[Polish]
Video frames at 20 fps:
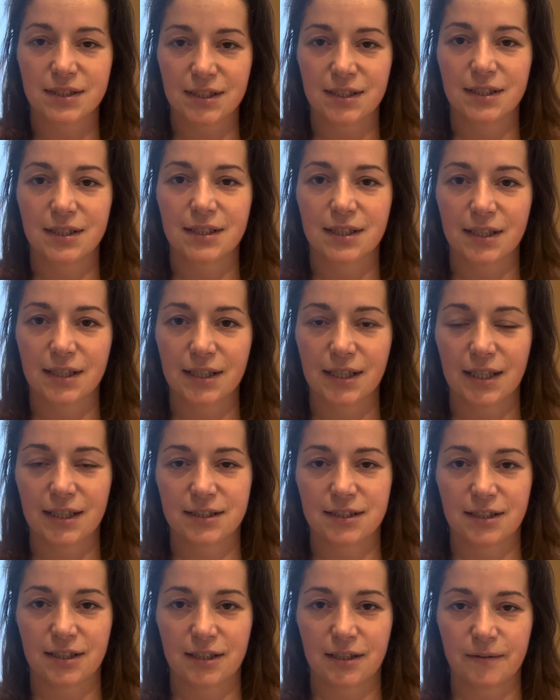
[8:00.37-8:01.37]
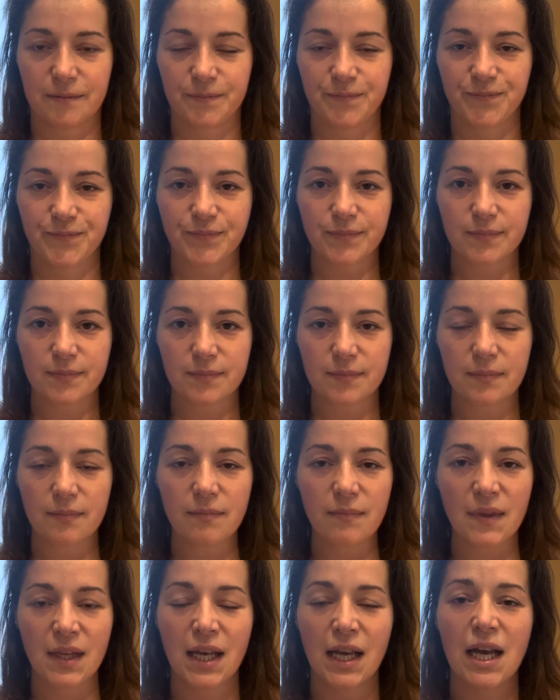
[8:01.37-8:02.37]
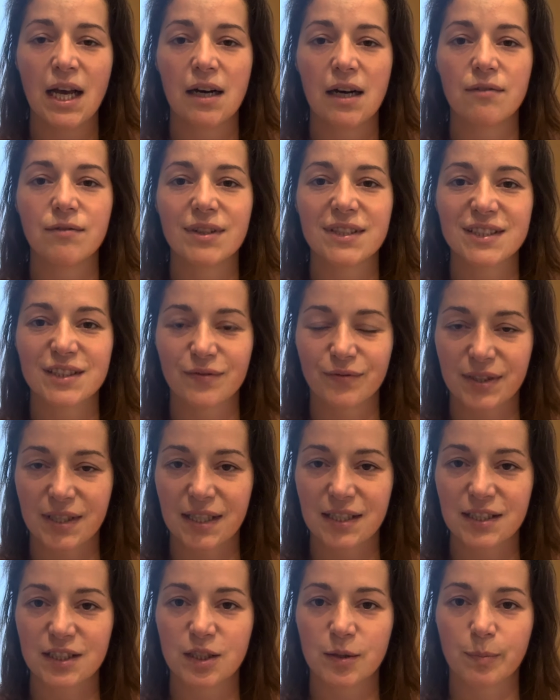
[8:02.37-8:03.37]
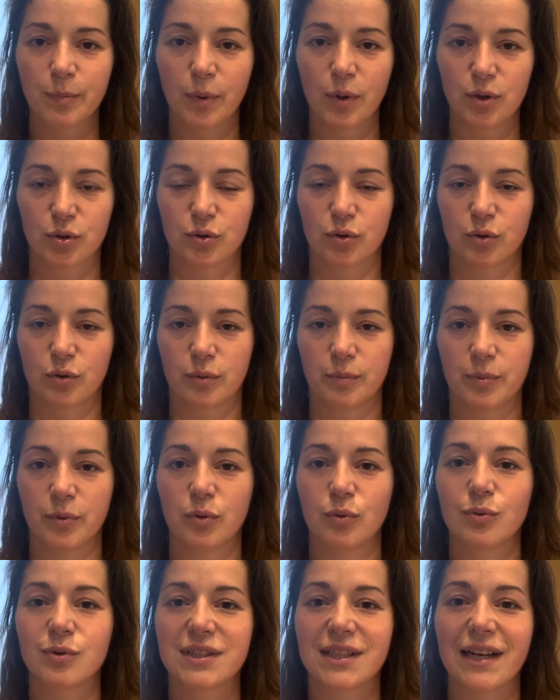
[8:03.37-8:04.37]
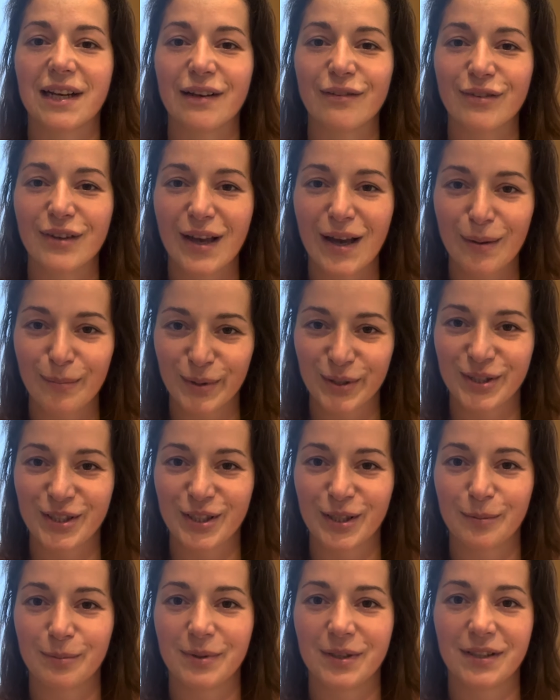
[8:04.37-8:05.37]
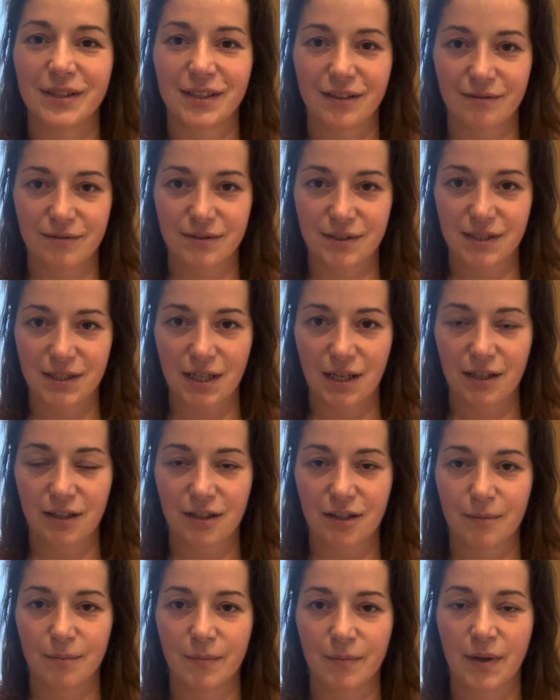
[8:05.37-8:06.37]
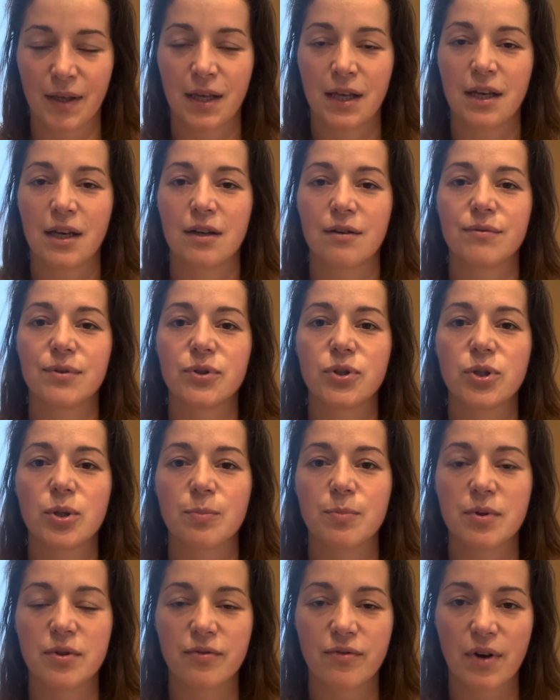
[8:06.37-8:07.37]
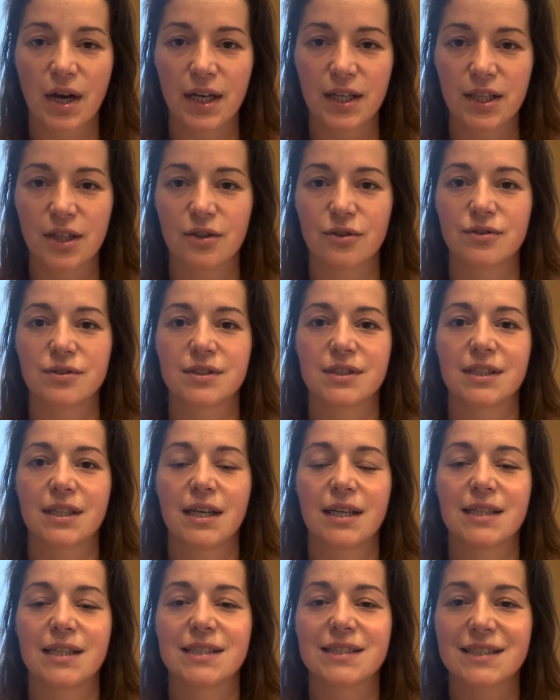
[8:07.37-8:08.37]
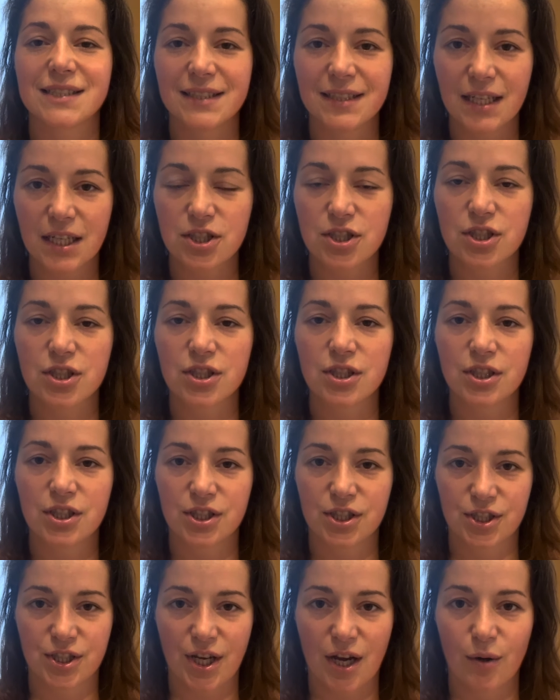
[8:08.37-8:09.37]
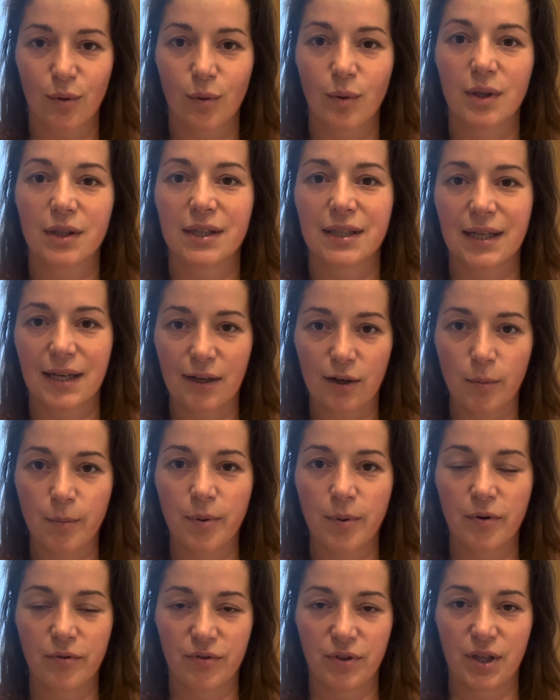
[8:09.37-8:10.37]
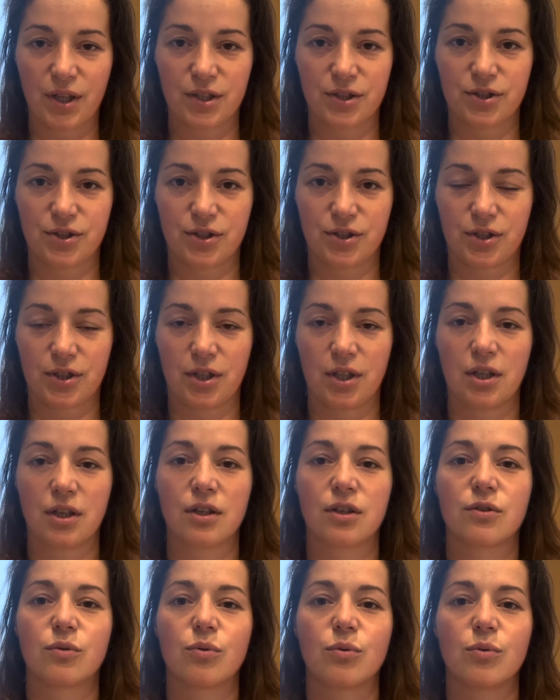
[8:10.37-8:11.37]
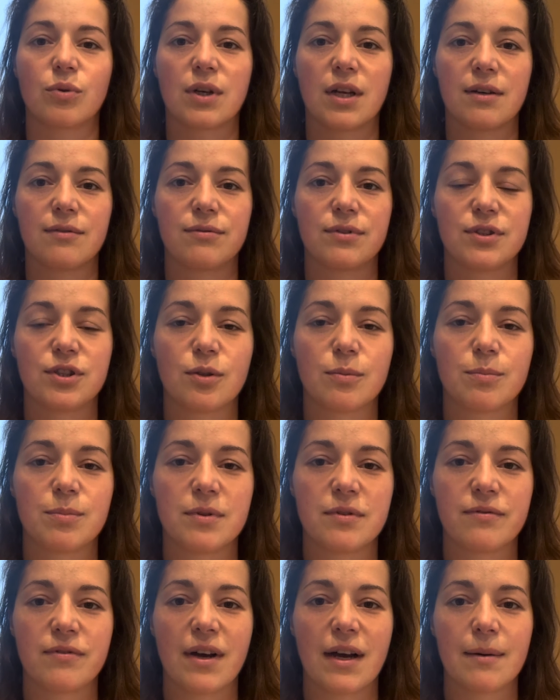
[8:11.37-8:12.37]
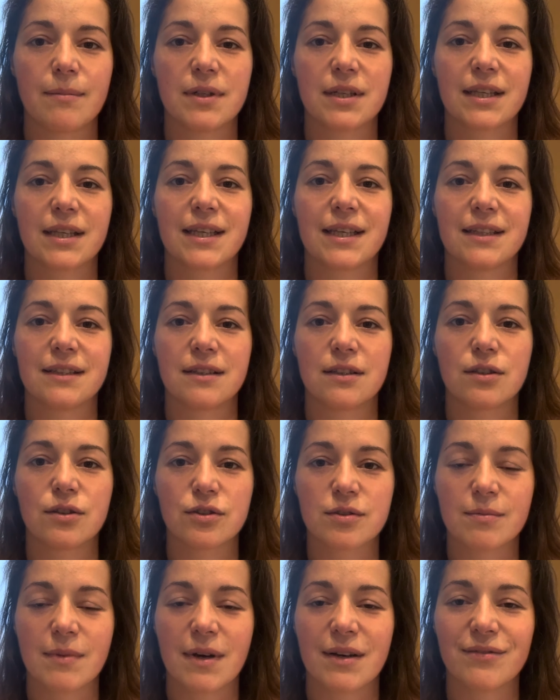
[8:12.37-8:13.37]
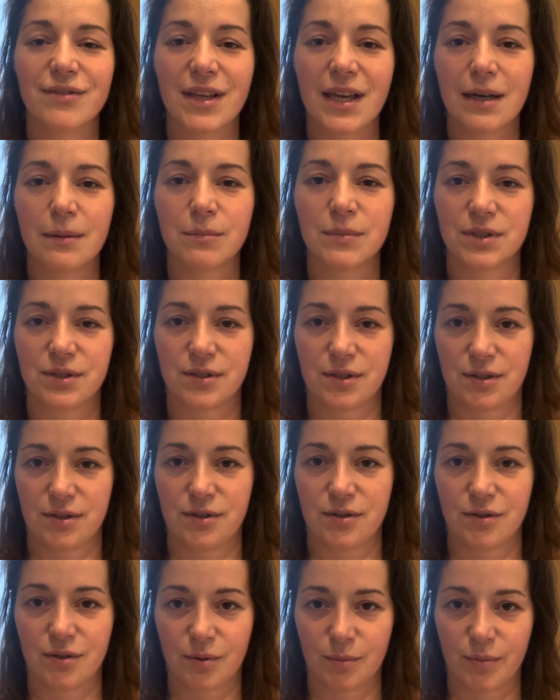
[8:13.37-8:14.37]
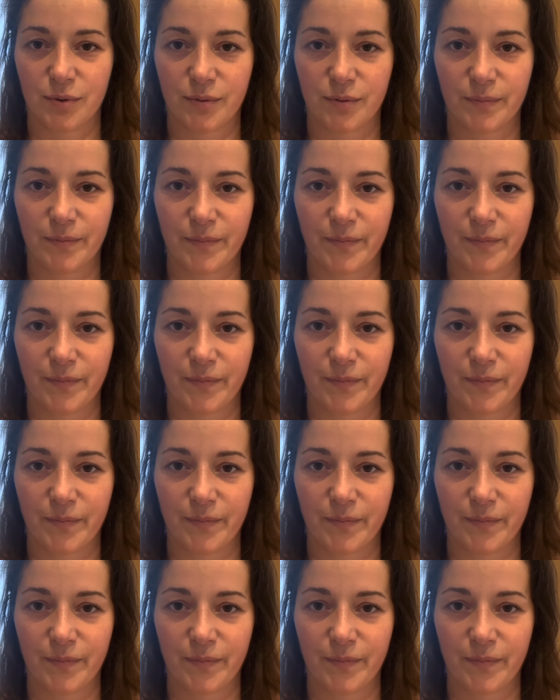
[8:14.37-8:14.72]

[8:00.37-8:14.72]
integracji. Więc w ten sposób uzdrawiamy siebie nawzajem, wydobywając z naszych ciał te opowieści, które wydobywamy, kiedy rozmawiamy ze sobą.